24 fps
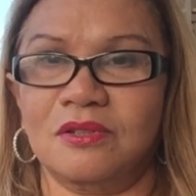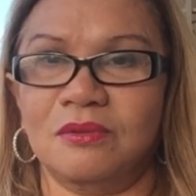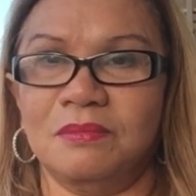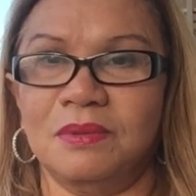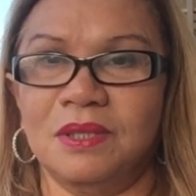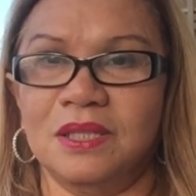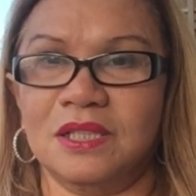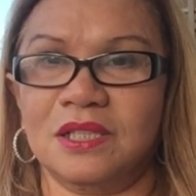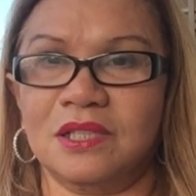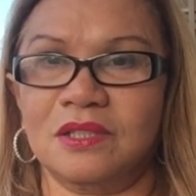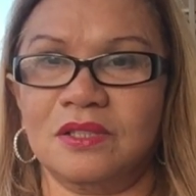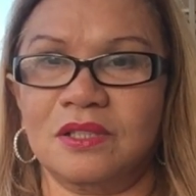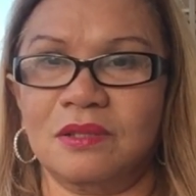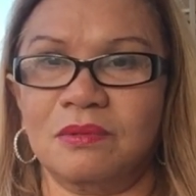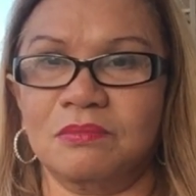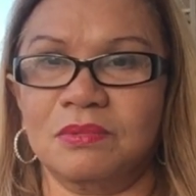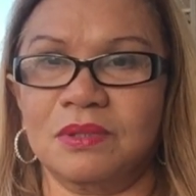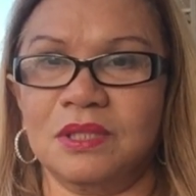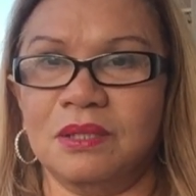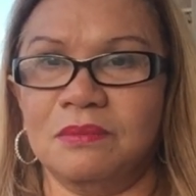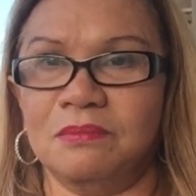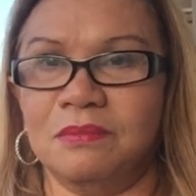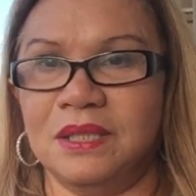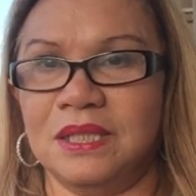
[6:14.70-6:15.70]
10
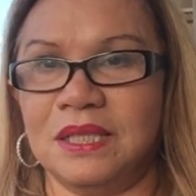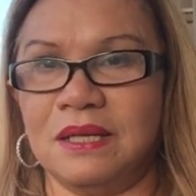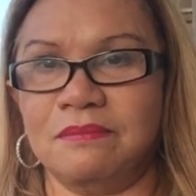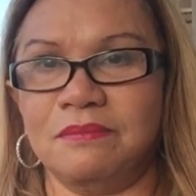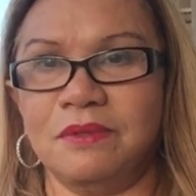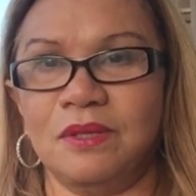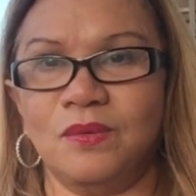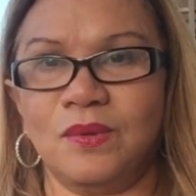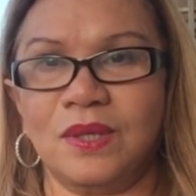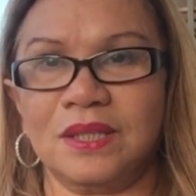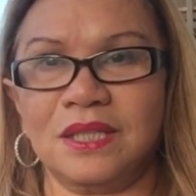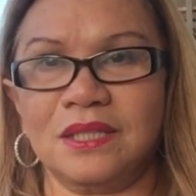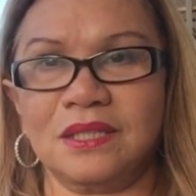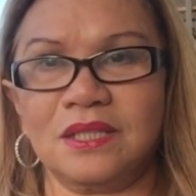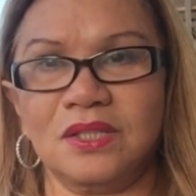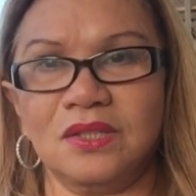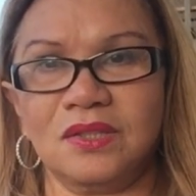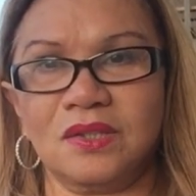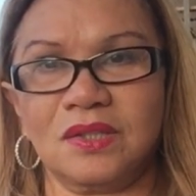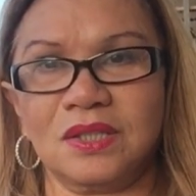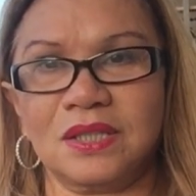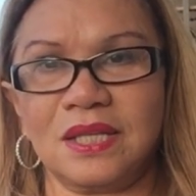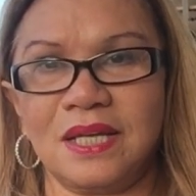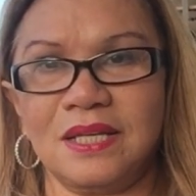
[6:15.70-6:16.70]
trong những 10 năm vừa qua thì
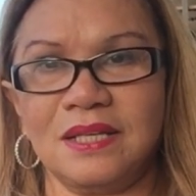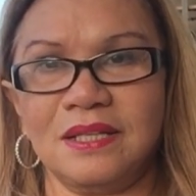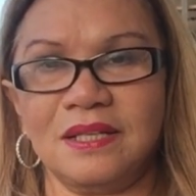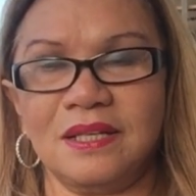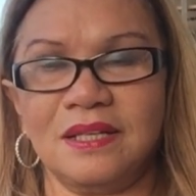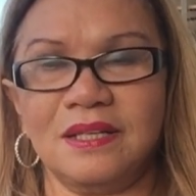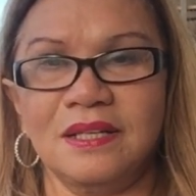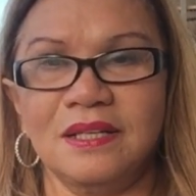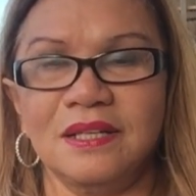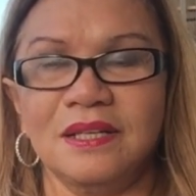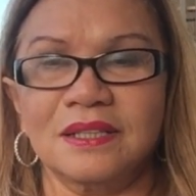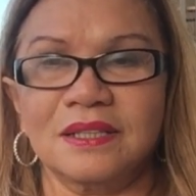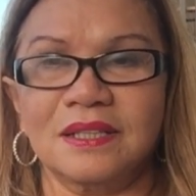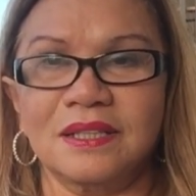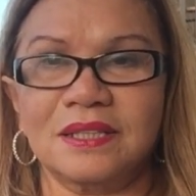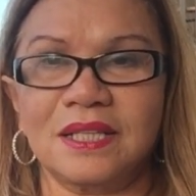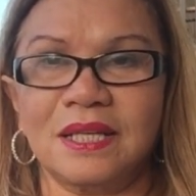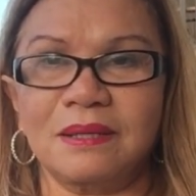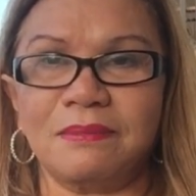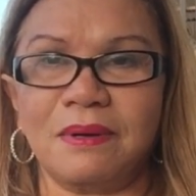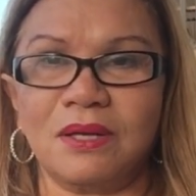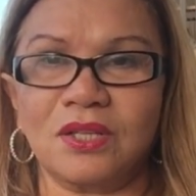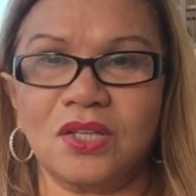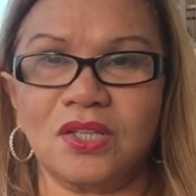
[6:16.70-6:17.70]
chưa có thấy ờ,
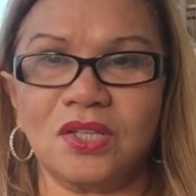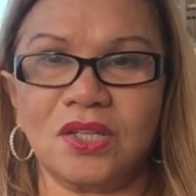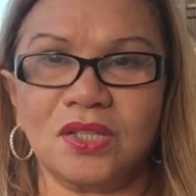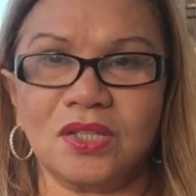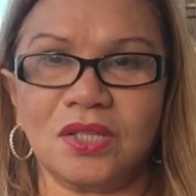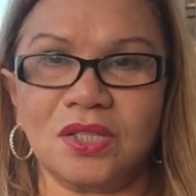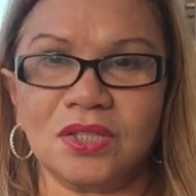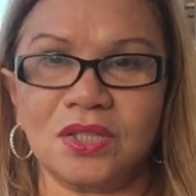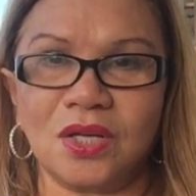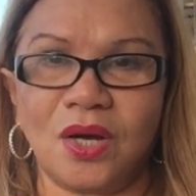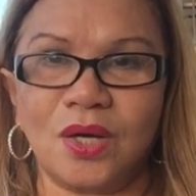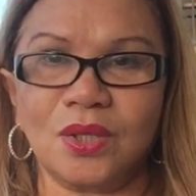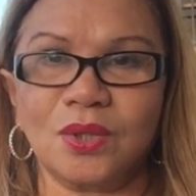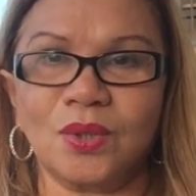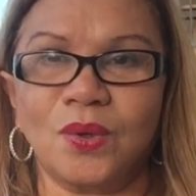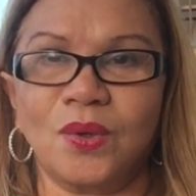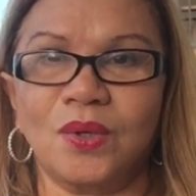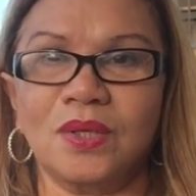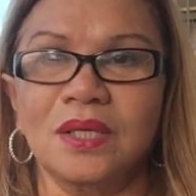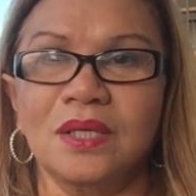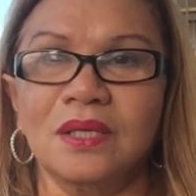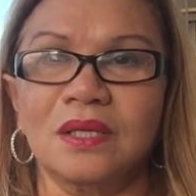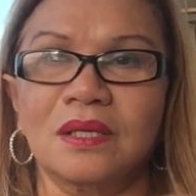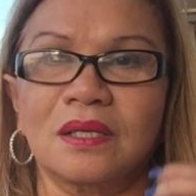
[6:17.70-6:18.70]
thấy bỏ nhỏ nhỏ nhỏ, nhỏ
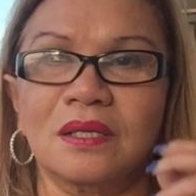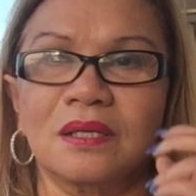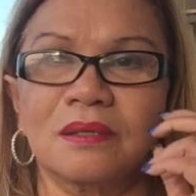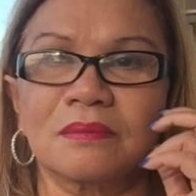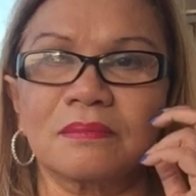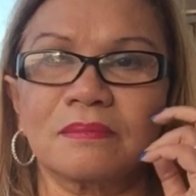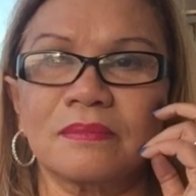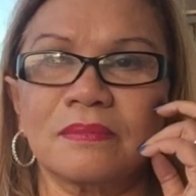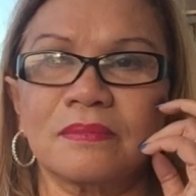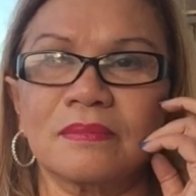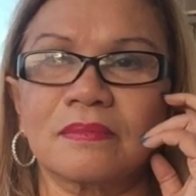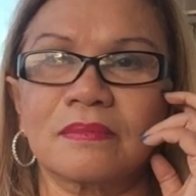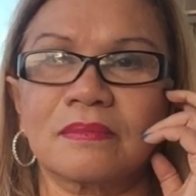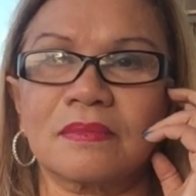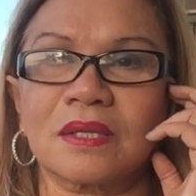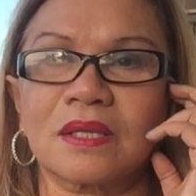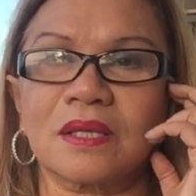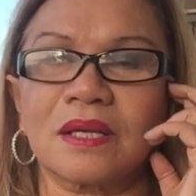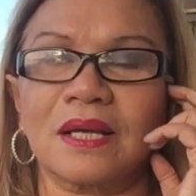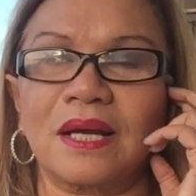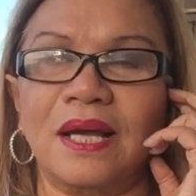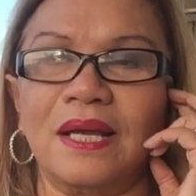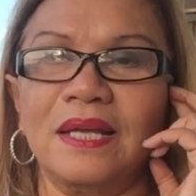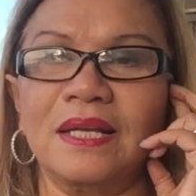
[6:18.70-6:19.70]
thôi ờ,
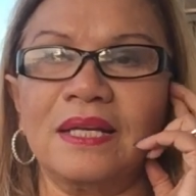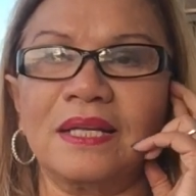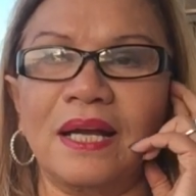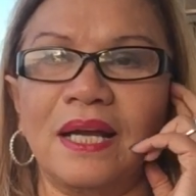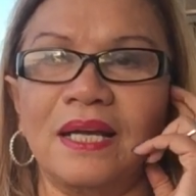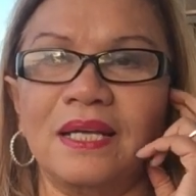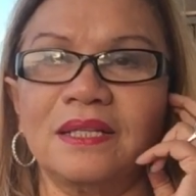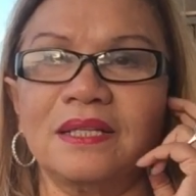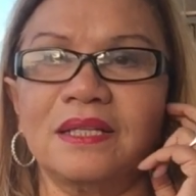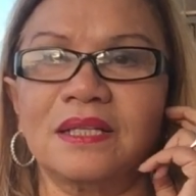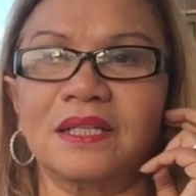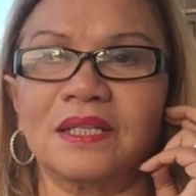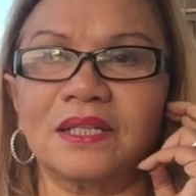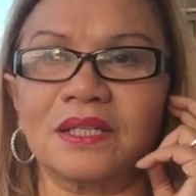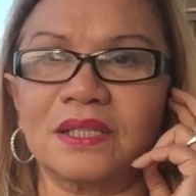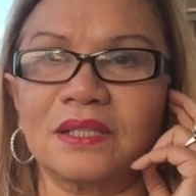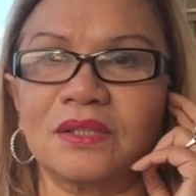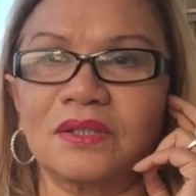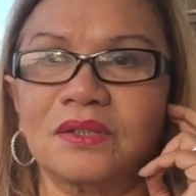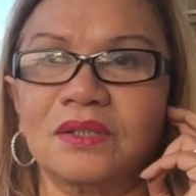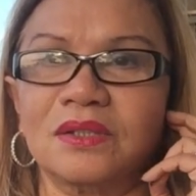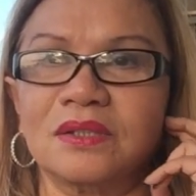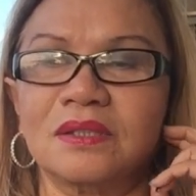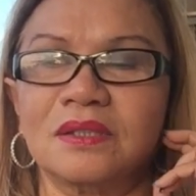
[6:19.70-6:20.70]
gãy cây rồi
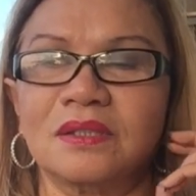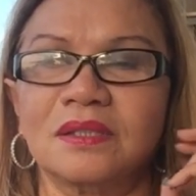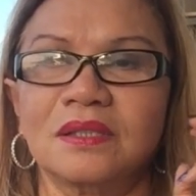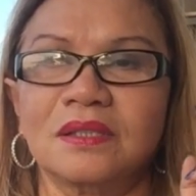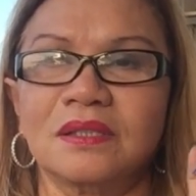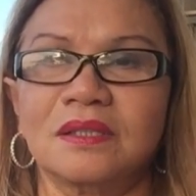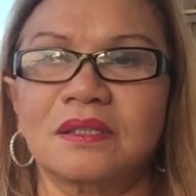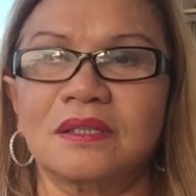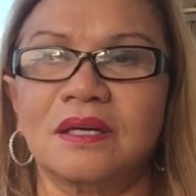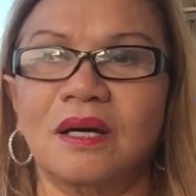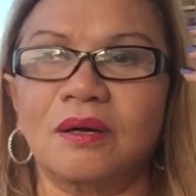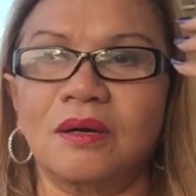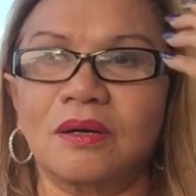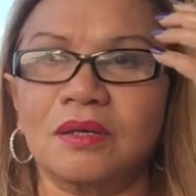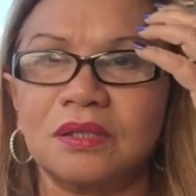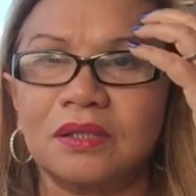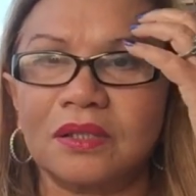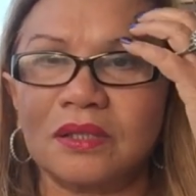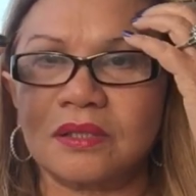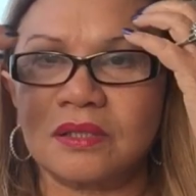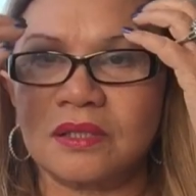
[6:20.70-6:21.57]
họ ờ,